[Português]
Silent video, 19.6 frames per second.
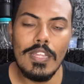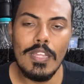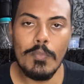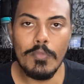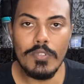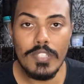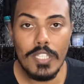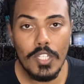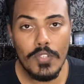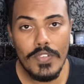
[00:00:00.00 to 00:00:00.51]

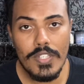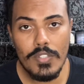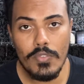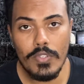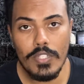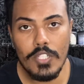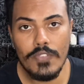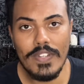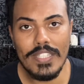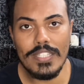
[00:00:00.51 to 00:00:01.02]
Muitas vezes quando
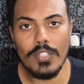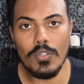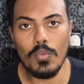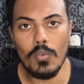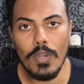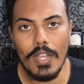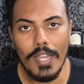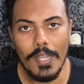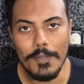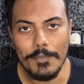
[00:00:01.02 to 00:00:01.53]
a gente vai
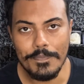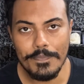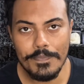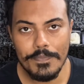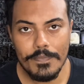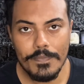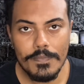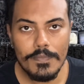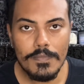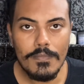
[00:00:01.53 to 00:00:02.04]
tatuar,
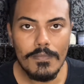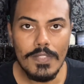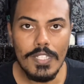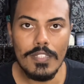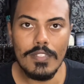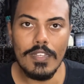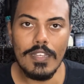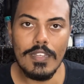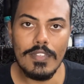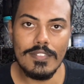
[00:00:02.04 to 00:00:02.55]

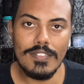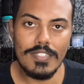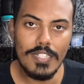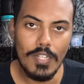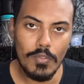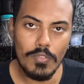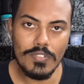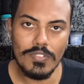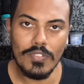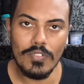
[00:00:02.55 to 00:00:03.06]
né, se já
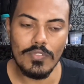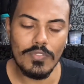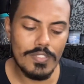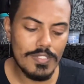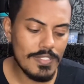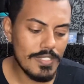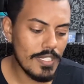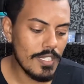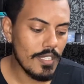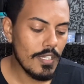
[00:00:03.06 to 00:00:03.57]
aconteceu com
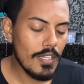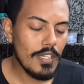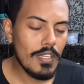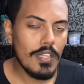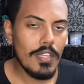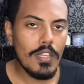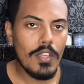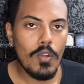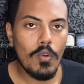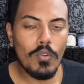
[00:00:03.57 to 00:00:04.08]
você,
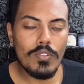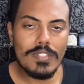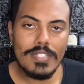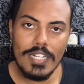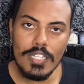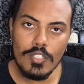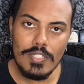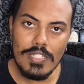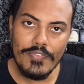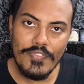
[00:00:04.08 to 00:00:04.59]
o
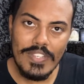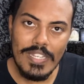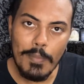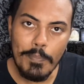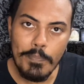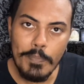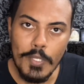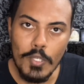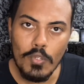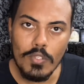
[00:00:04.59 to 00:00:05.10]
traço ele fica
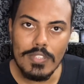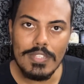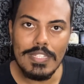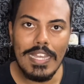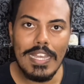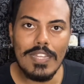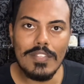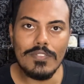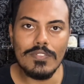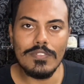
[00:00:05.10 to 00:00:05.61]

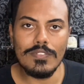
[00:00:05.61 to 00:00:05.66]
picotado.